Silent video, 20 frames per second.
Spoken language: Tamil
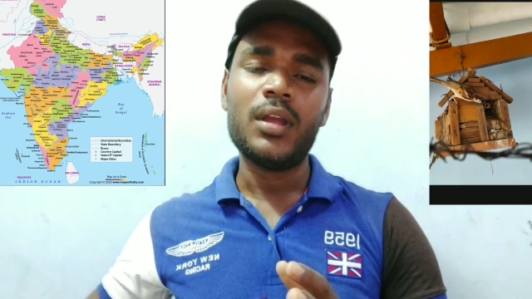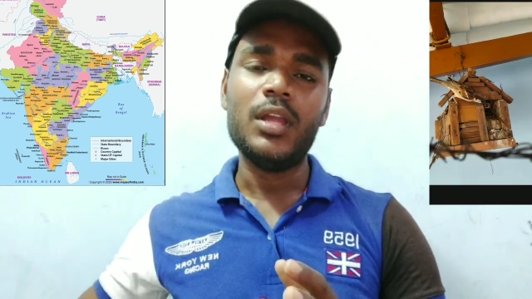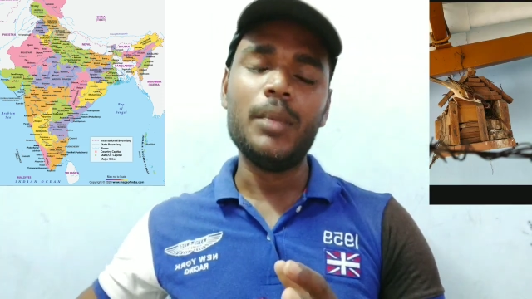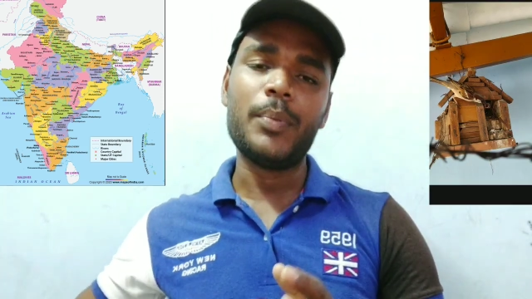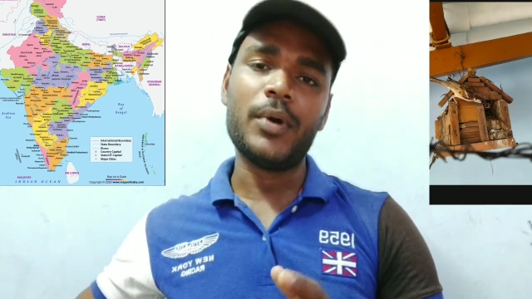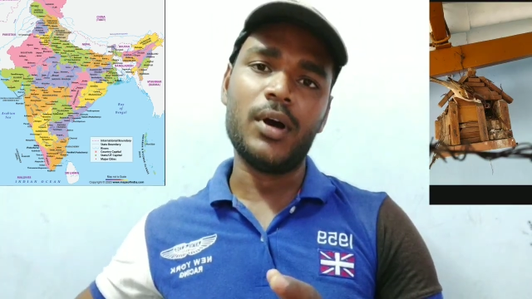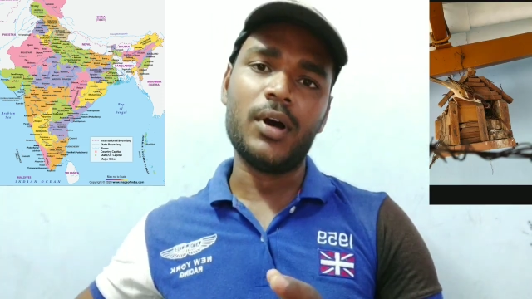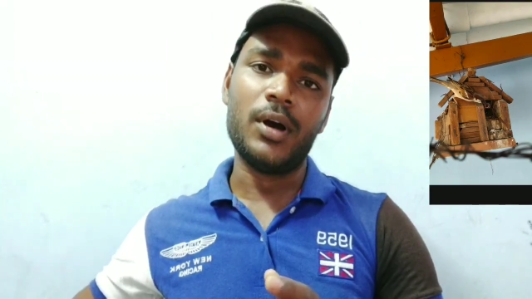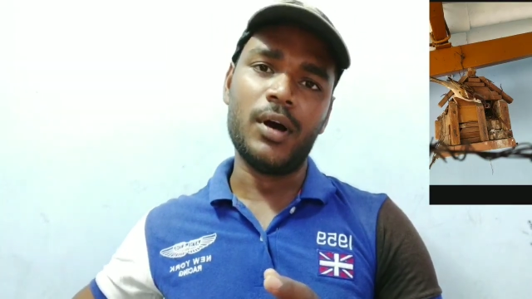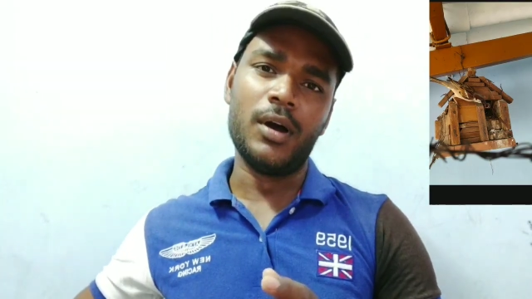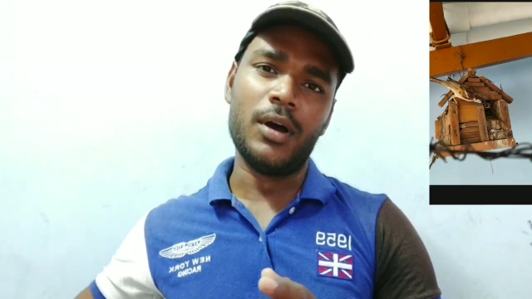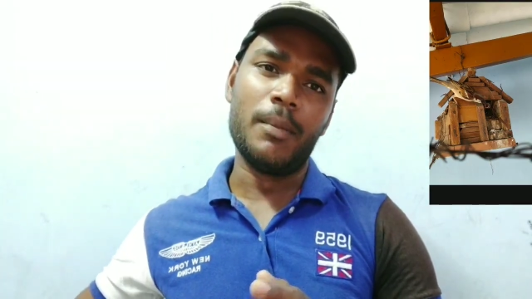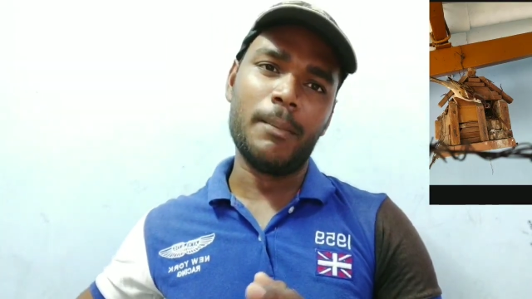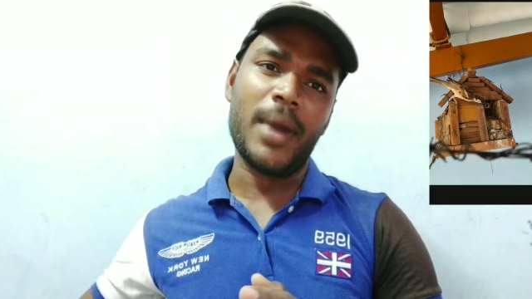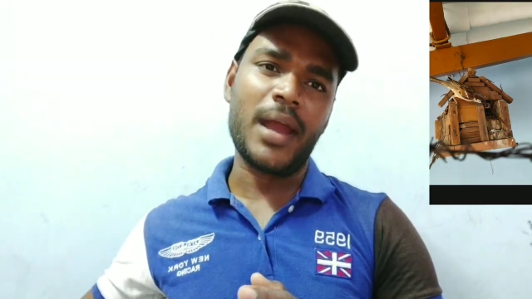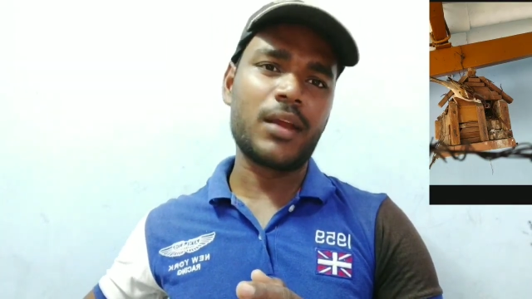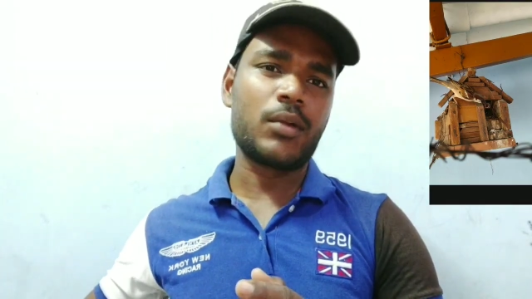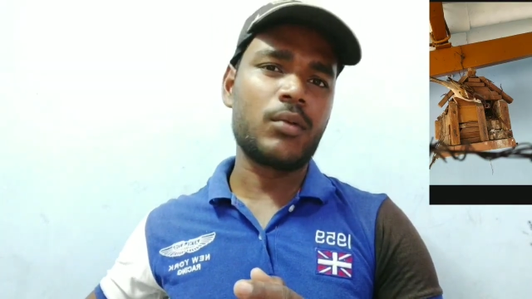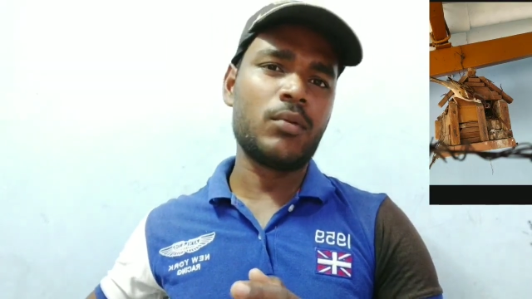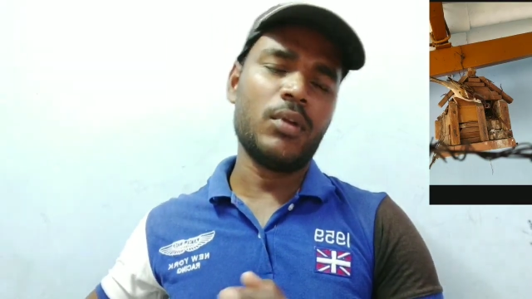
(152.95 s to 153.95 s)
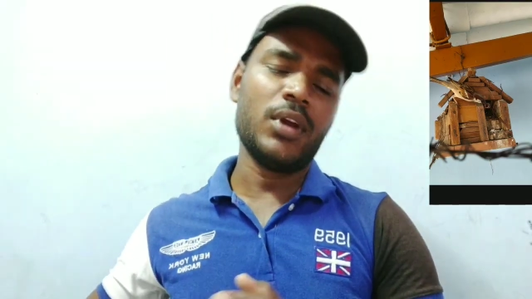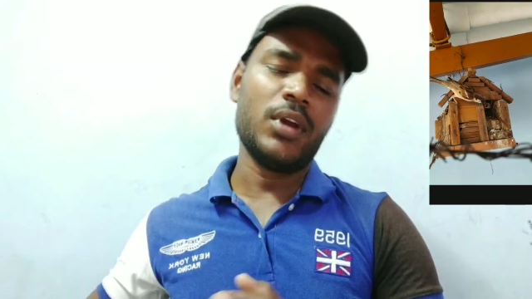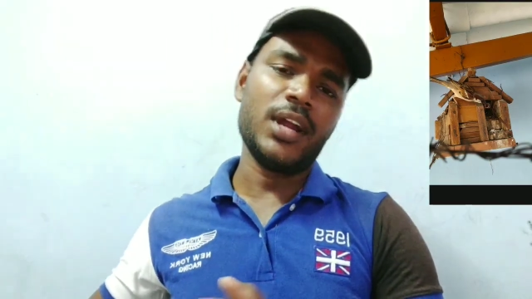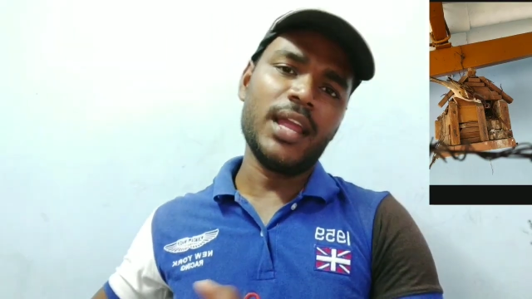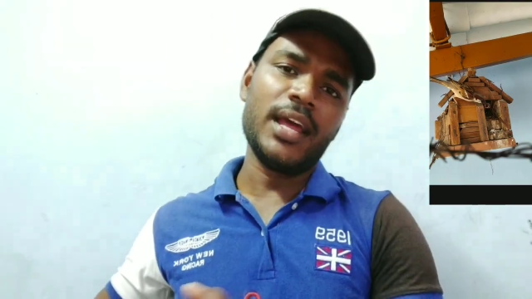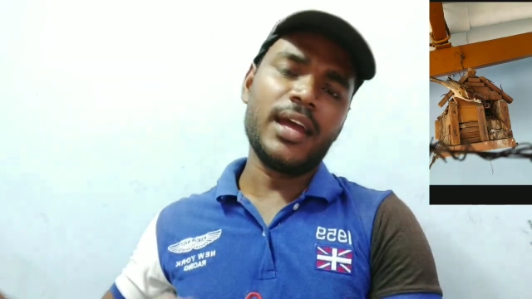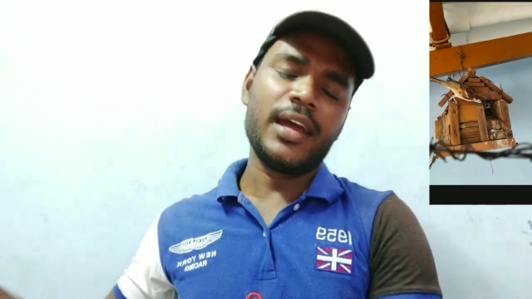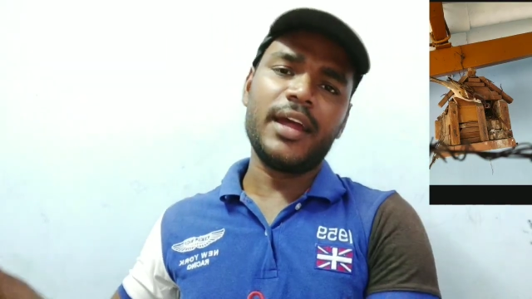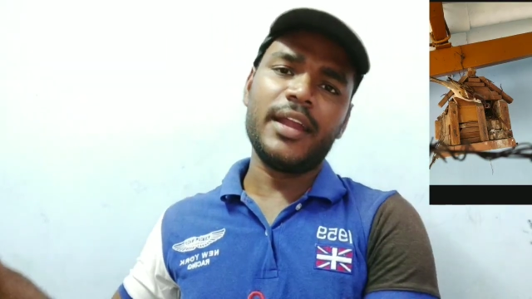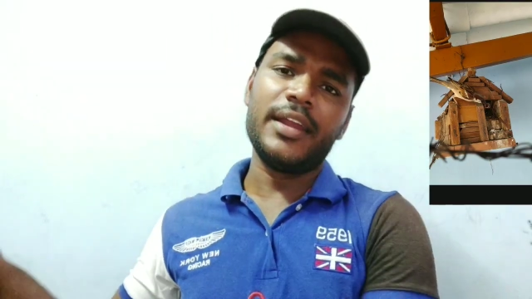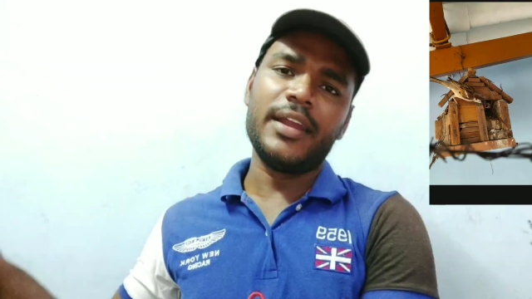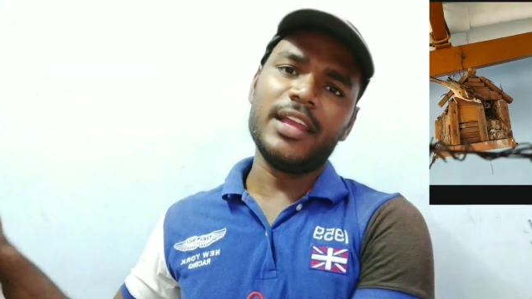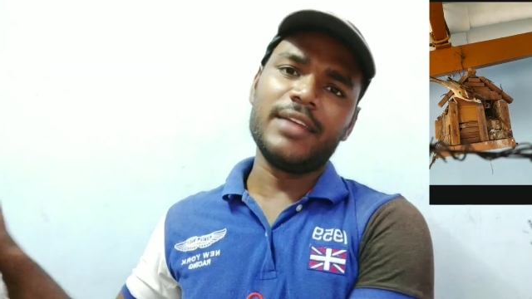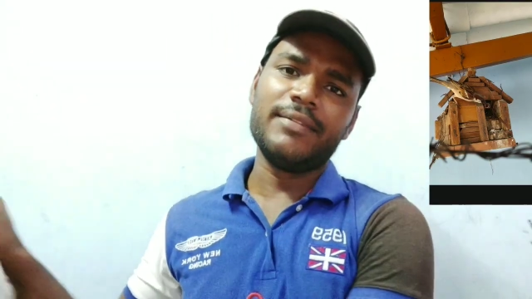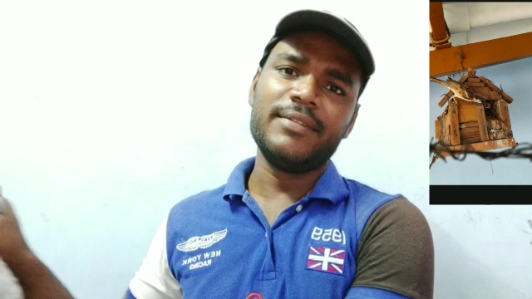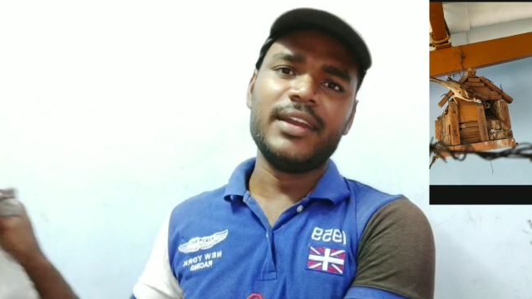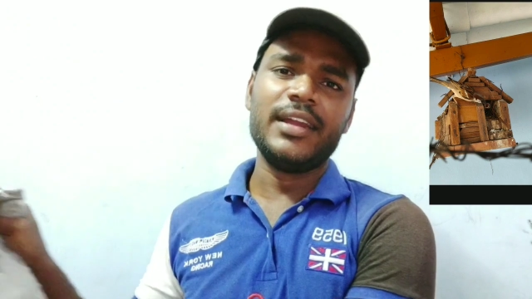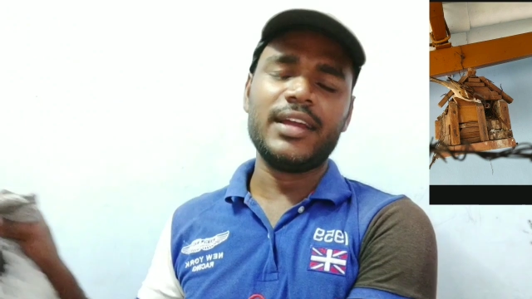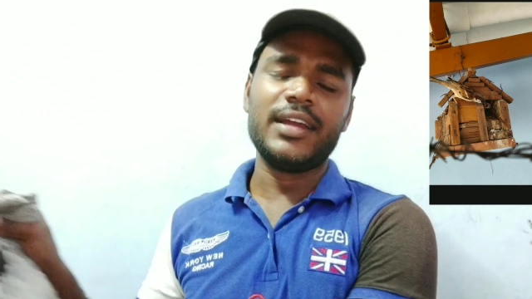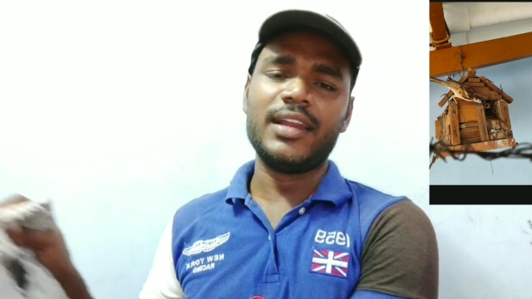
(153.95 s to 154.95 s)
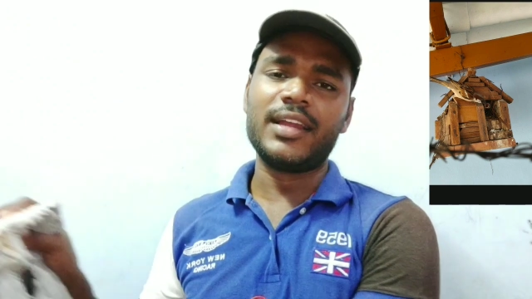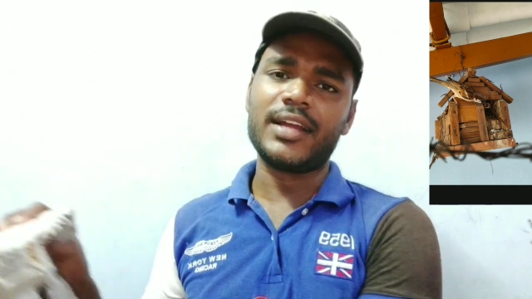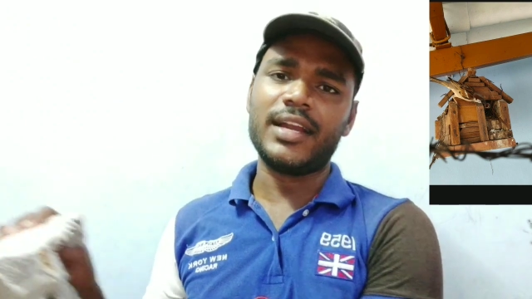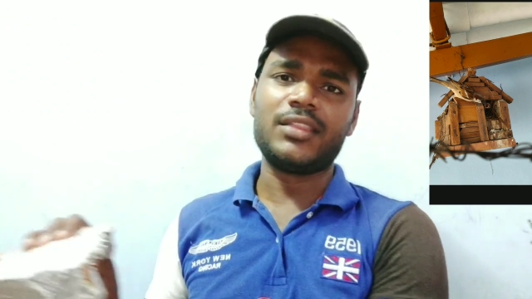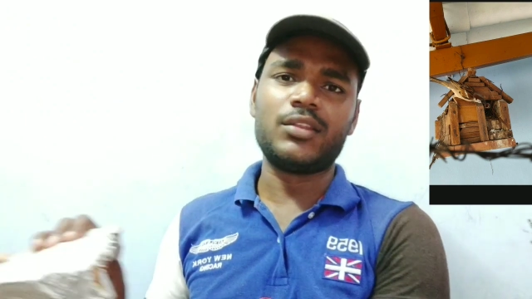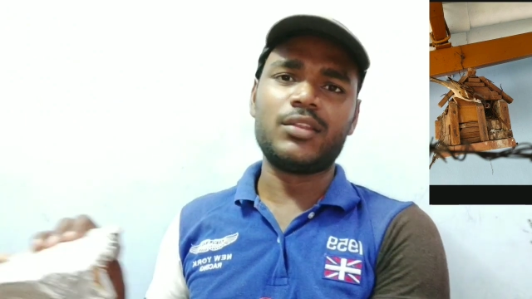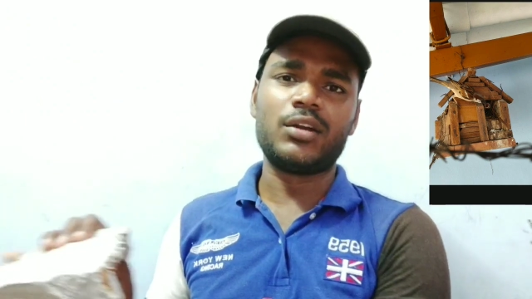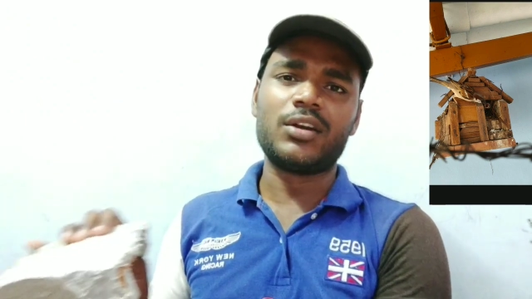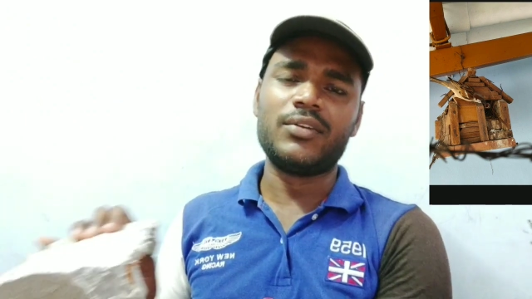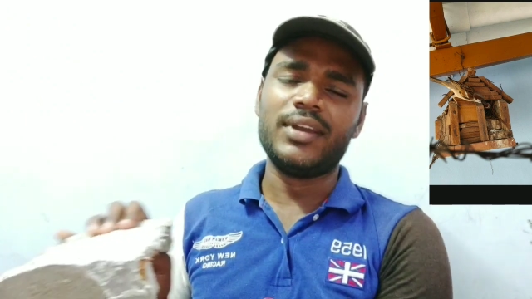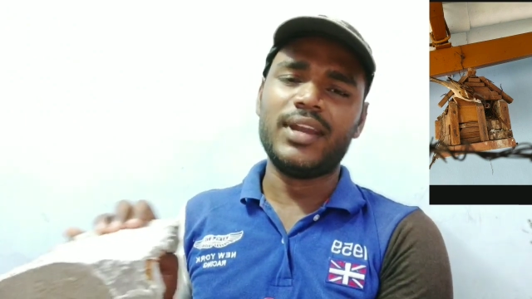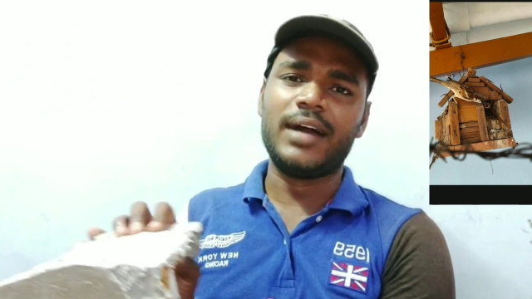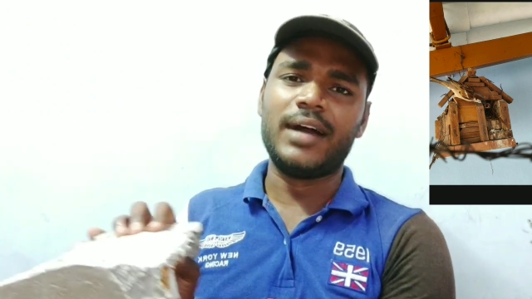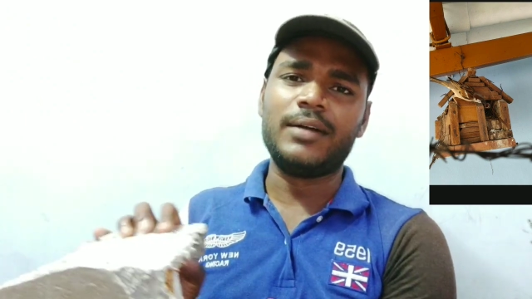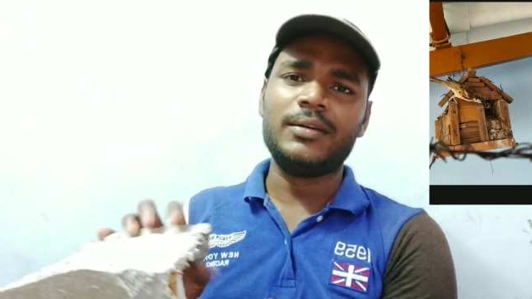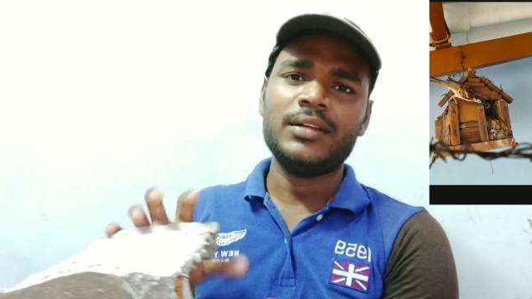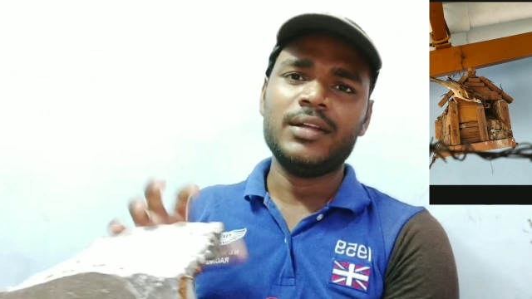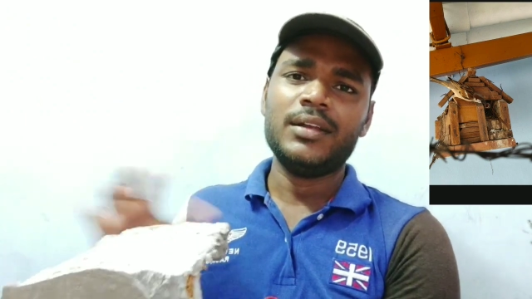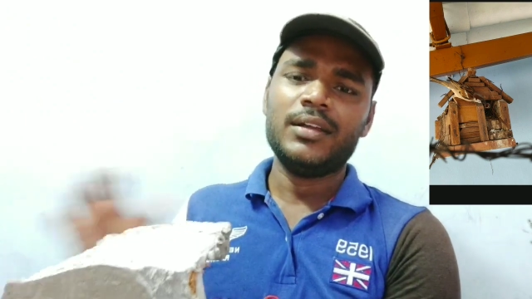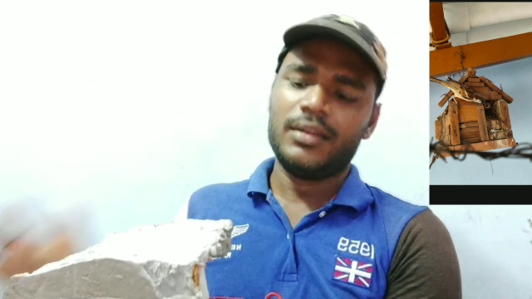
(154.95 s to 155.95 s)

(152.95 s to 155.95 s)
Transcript: இப்போ மரக்கூடுகளை நீங்கள் வீடுகளில் கட்டி தொங்க விடலாம்